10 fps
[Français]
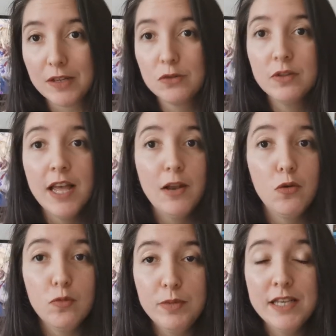
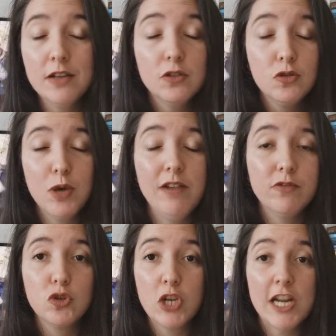personnel, le Big 12
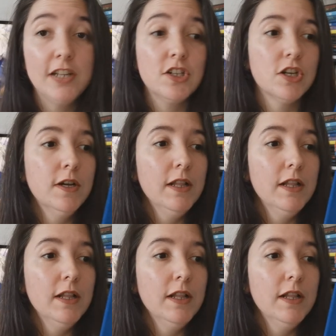Challenge.